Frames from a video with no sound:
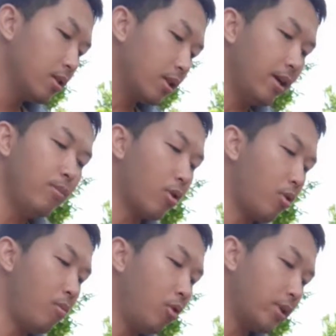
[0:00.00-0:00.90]
Thấy buộc
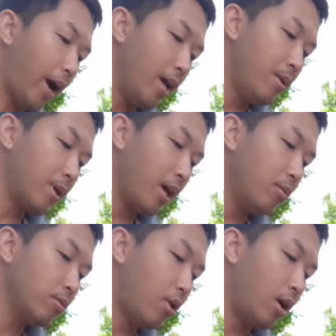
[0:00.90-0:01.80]
có mỗi cái nhưng mà kêu
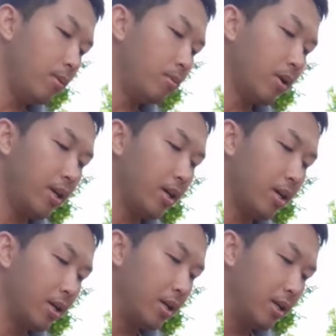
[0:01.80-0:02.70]
cũng to lắm, bởi vì
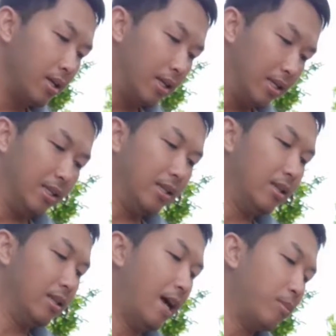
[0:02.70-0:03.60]

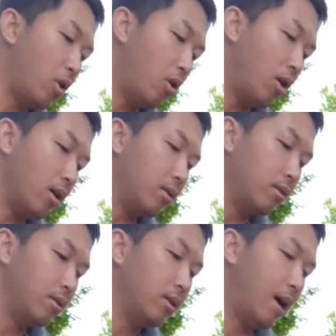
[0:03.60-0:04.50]
làm to,
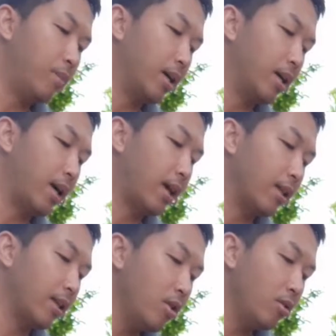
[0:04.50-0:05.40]
làm bằng cả
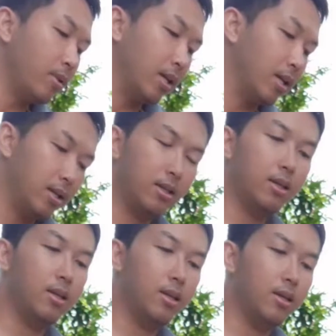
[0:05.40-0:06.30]
sải tay luôn mà,
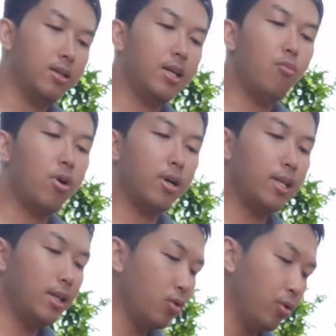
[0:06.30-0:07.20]
chắc buộc cái
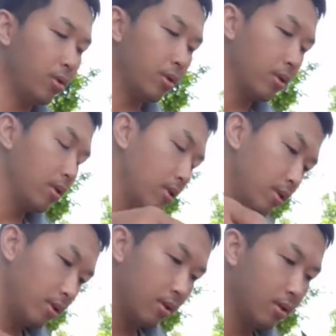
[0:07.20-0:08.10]
dây chun.
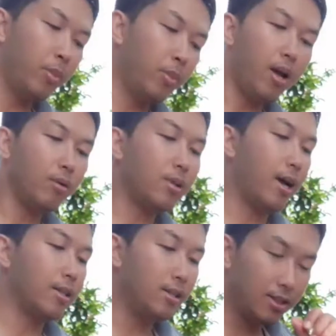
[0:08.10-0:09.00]
Nhìn mấy ông
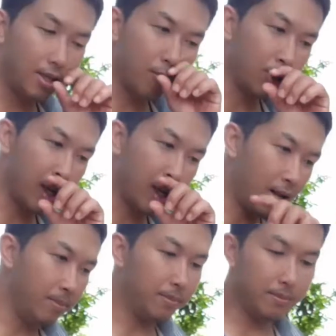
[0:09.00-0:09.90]
thả diều buồn cười lắm.